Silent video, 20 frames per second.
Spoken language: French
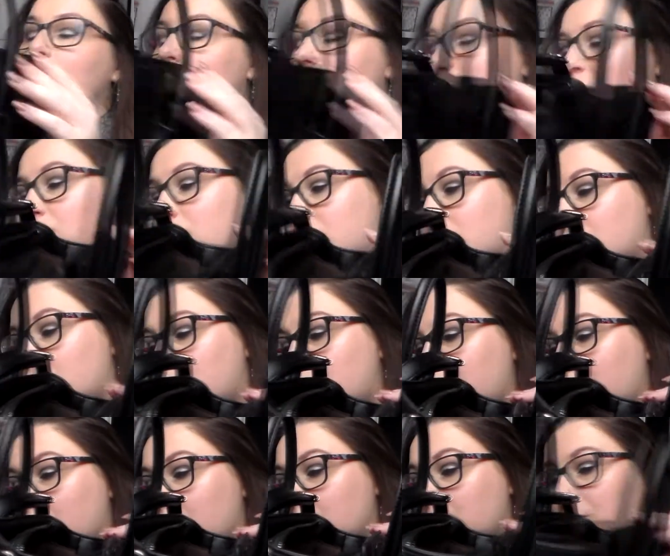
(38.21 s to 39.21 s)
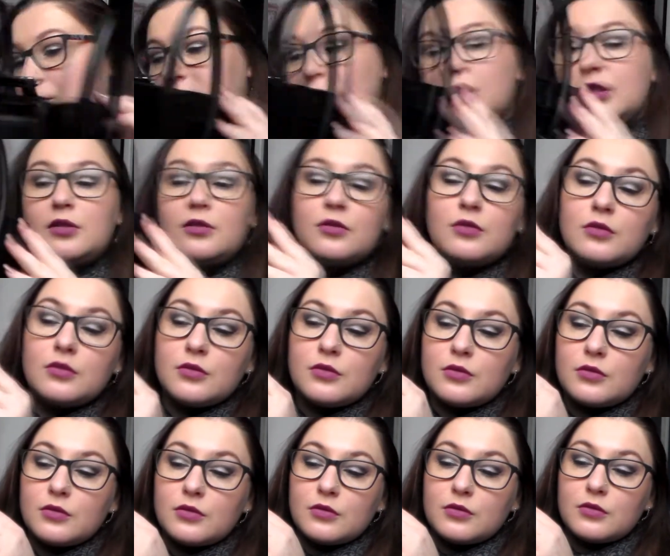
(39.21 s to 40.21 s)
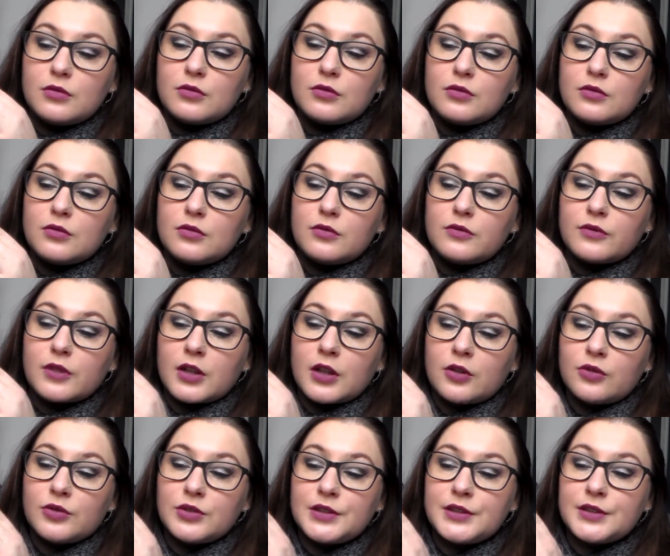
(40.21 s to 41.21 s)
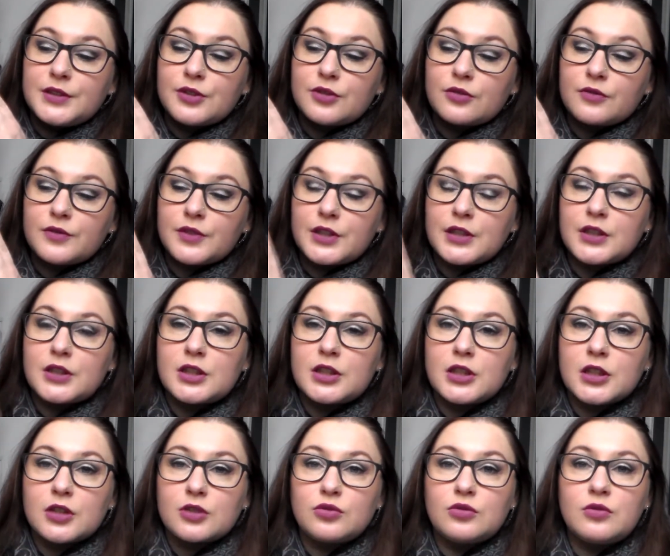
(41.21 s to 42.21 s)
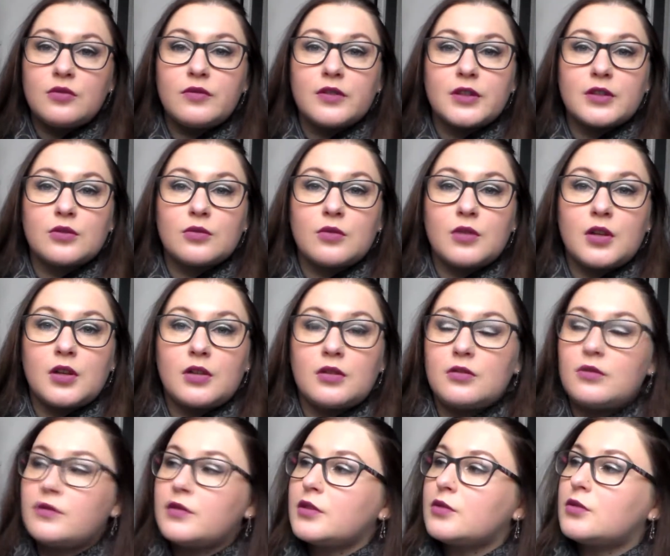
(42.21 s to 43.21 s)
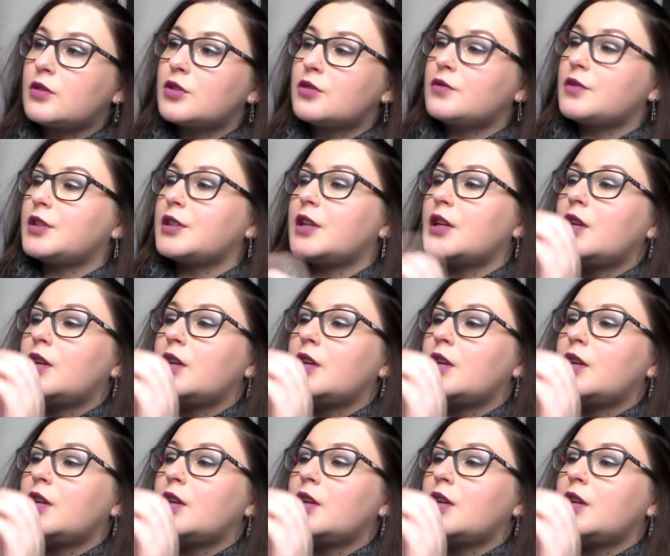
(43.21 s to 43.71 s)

Je l'ai commandé le, 10 janvier et je l'ai reçu le 23, le 23 janvier.